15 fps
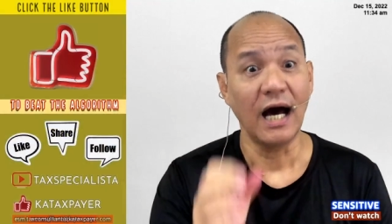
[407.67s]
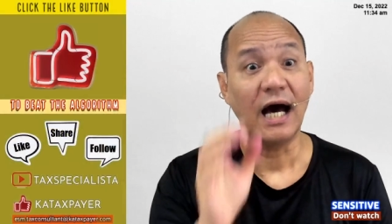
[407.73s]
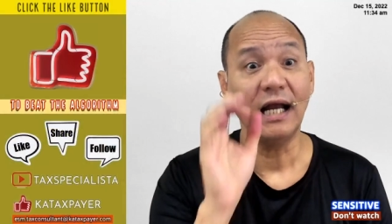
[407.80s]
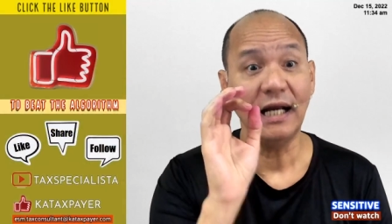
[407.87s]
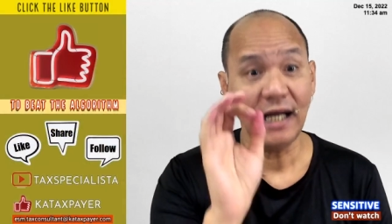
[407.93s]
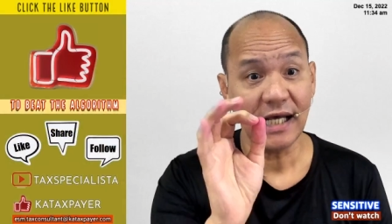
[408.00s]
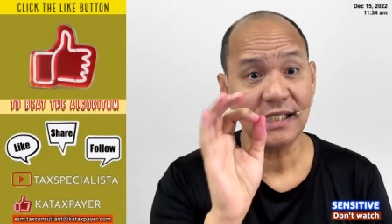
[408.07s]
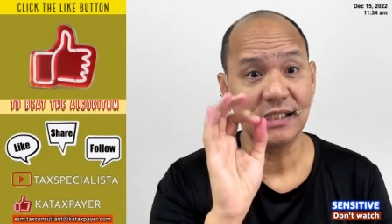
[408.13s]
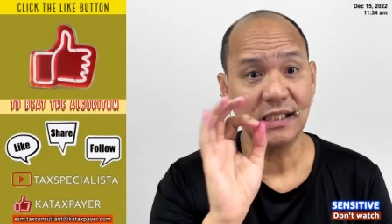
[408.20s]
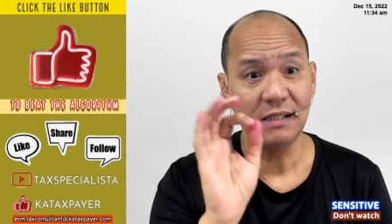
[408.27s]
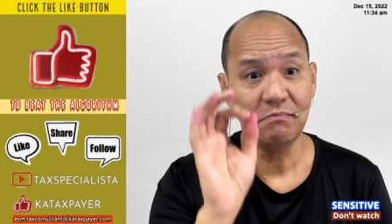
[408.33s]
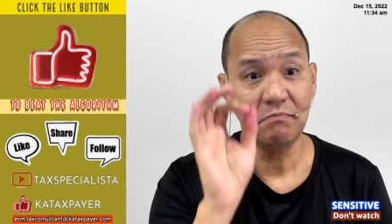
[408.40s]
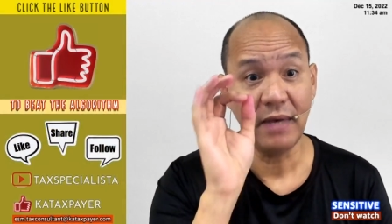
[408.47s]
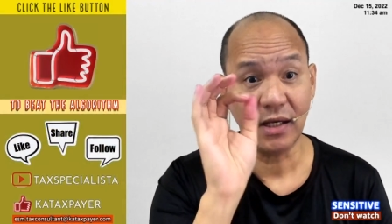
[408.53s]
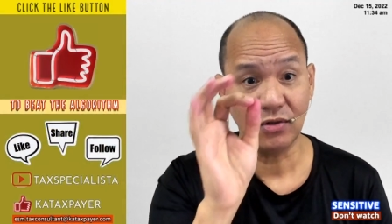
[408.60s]
Unless
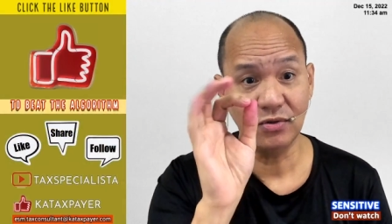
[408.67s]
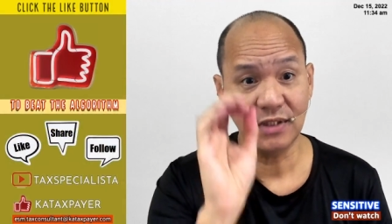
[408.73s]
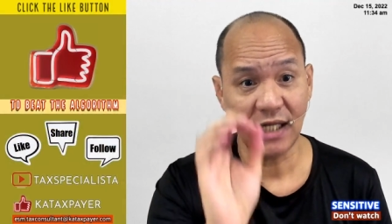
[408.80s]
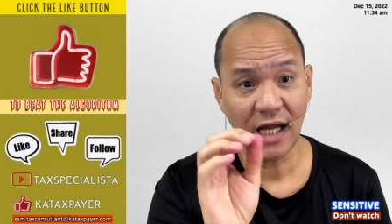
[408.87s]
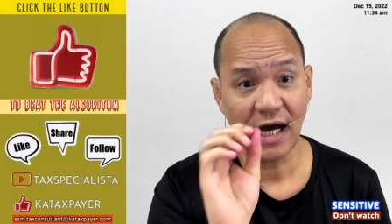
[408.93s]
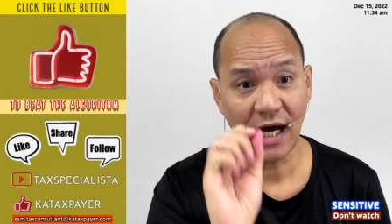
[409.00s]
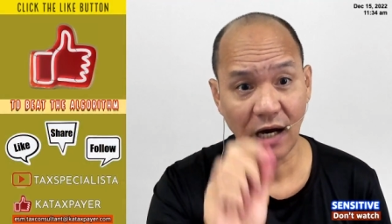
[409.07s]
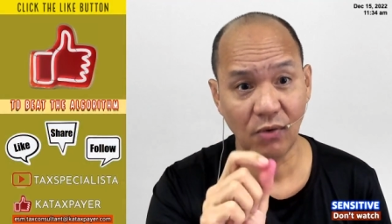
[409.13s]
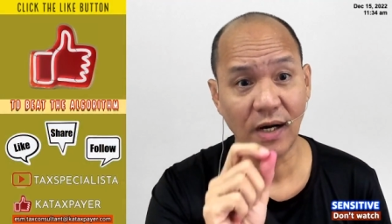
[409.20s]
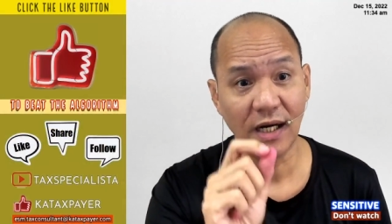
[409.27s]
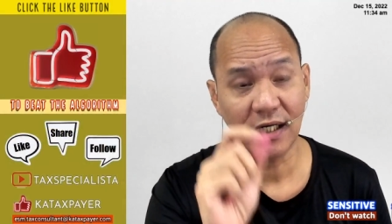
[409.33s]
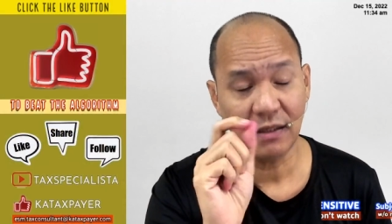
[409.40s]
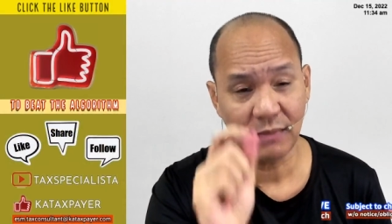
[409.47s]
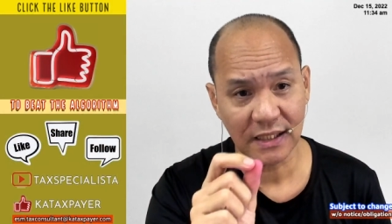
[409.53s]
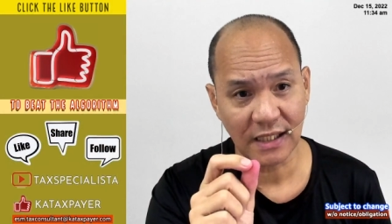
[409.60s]
meron silang hawak
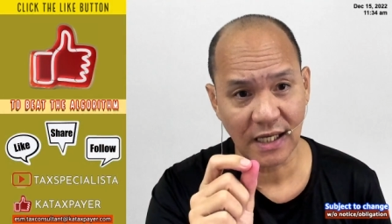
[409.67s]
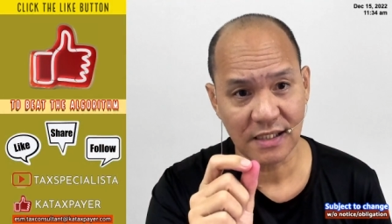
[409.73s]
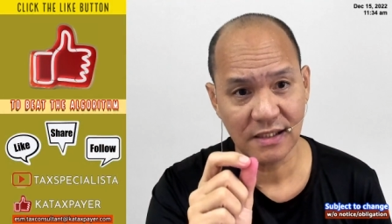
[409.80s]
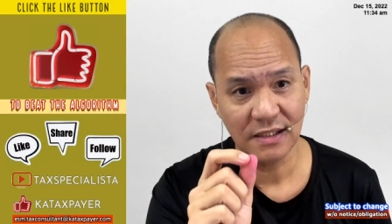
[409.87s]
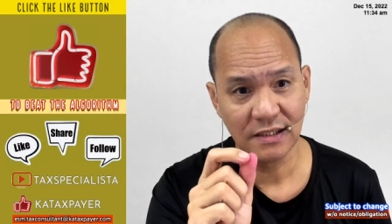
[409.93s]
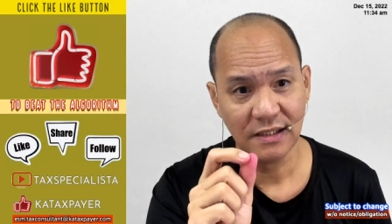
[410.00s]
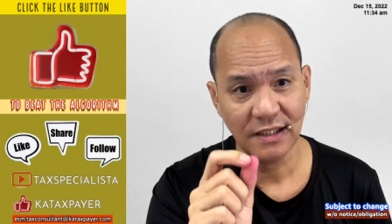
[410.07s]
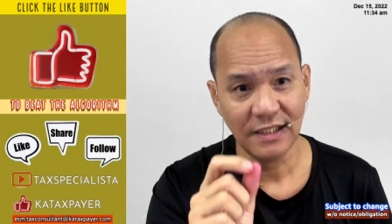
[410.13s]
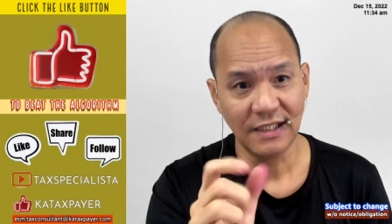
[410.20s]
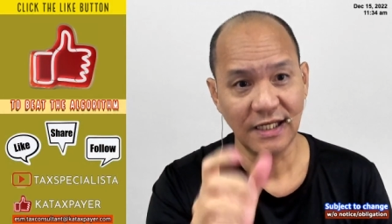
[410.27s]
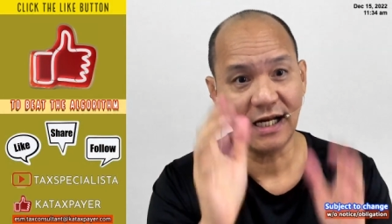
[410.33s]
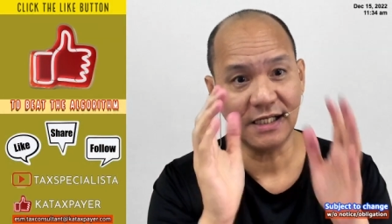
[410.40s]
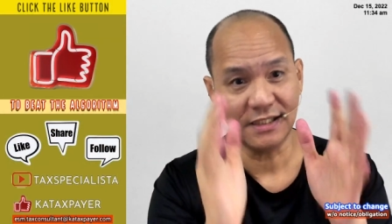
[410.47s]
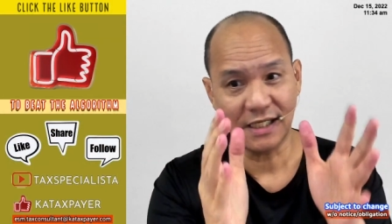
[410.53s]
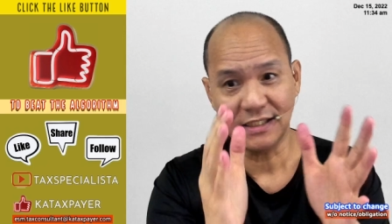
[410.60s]
na batas na
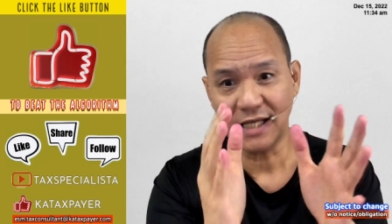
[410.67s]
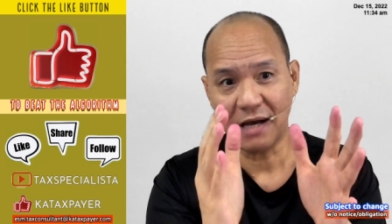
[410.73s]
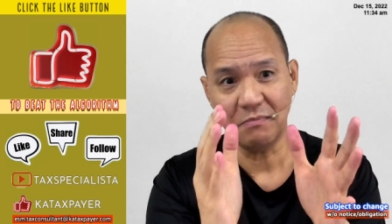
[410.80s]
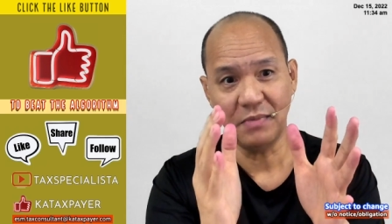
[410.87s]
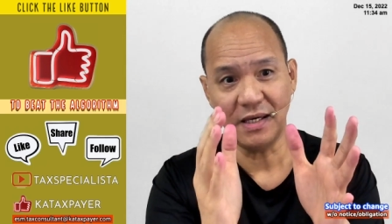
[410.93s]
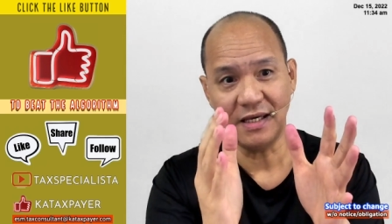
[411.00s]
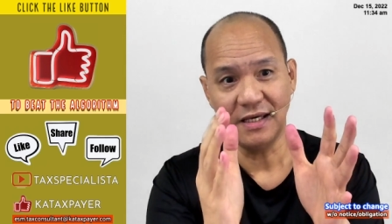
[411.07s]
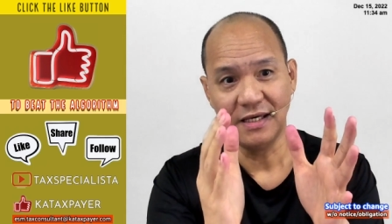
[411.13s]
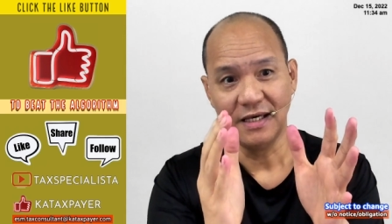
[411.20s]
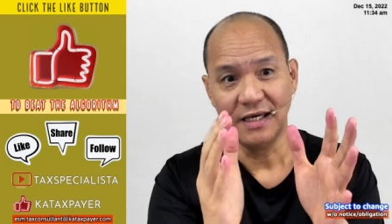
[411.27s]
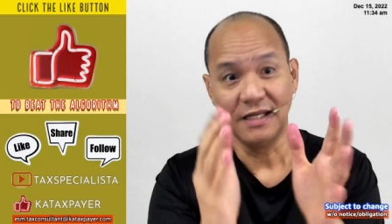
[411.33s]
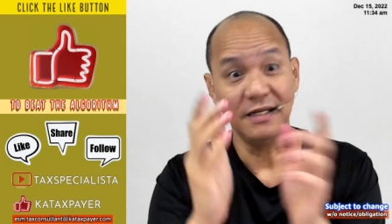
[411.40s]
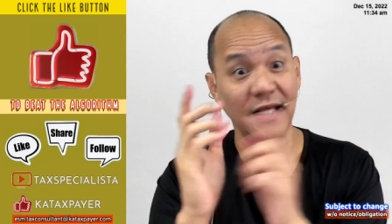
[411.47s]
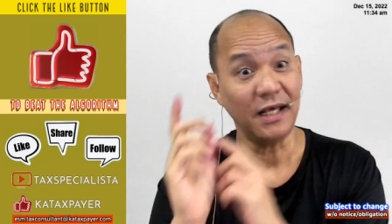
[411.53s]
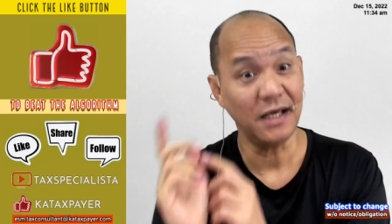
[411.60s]
nagsasabi
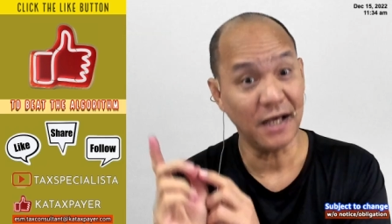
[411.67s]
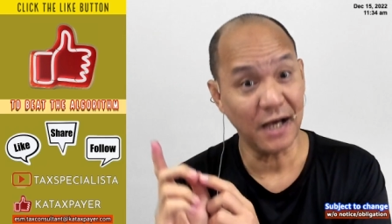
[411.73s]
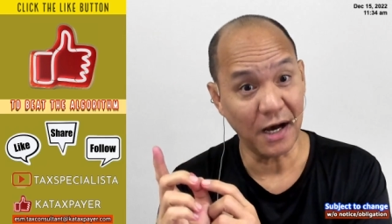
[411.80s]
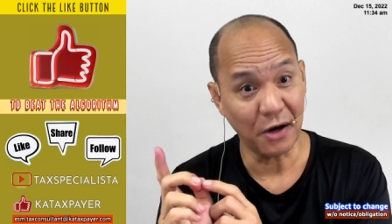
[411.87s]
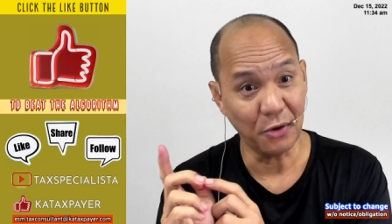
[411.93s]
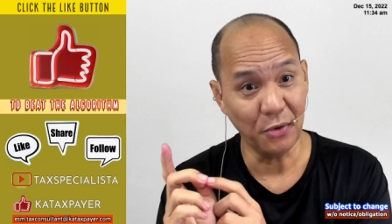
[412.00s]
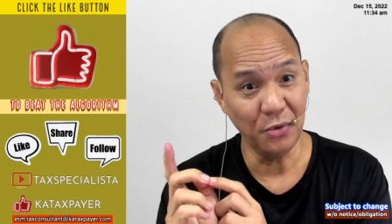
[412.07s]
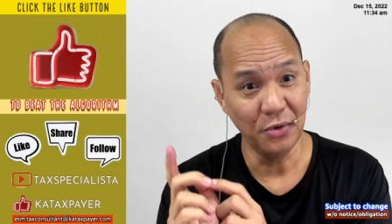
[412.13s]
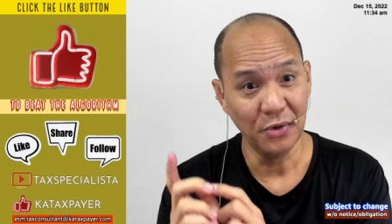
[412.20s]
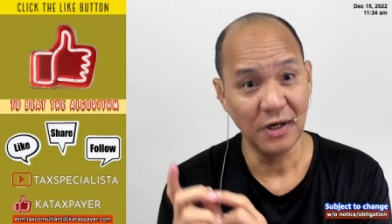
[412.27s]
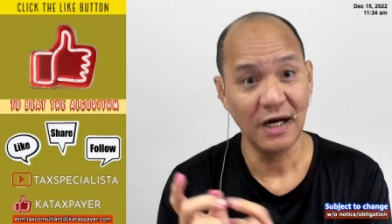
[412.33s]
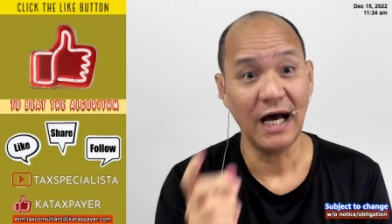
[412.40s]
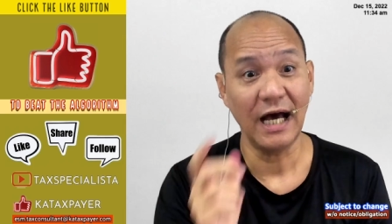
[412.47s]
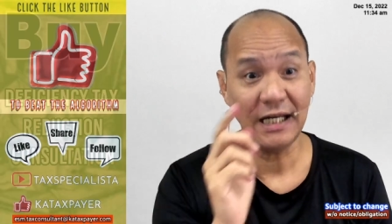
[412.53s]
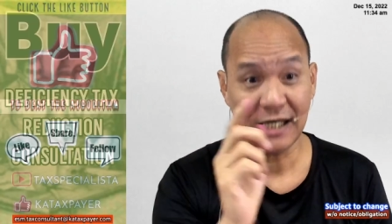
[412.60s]
na ikaw
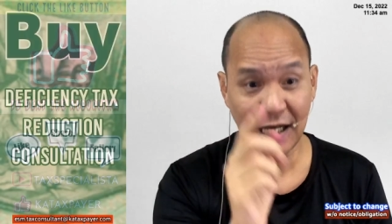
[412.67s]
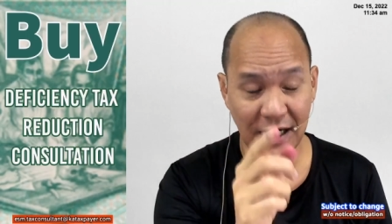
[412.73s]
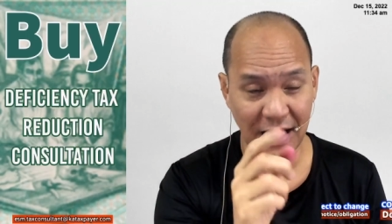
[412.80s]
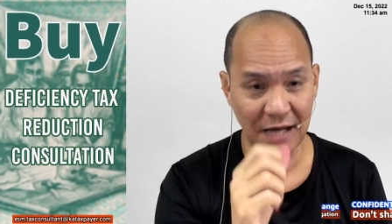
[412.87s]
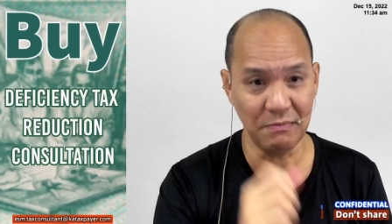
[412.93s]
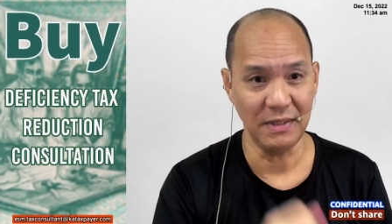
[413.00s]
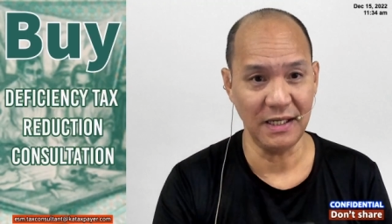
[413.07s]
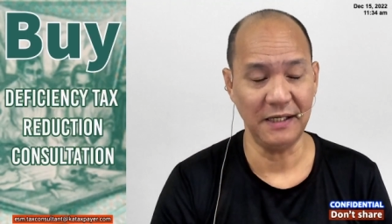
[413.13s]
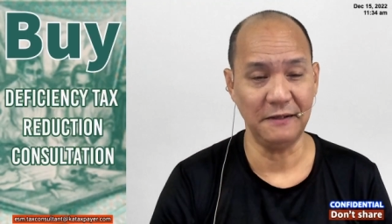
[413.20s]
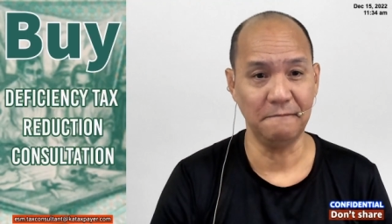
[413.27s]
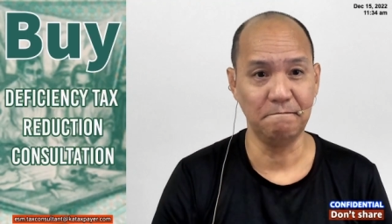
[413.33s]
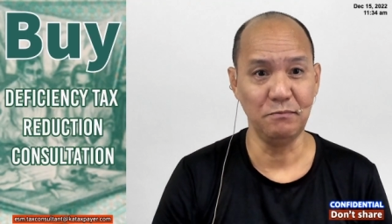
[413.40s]
ay nagkamali.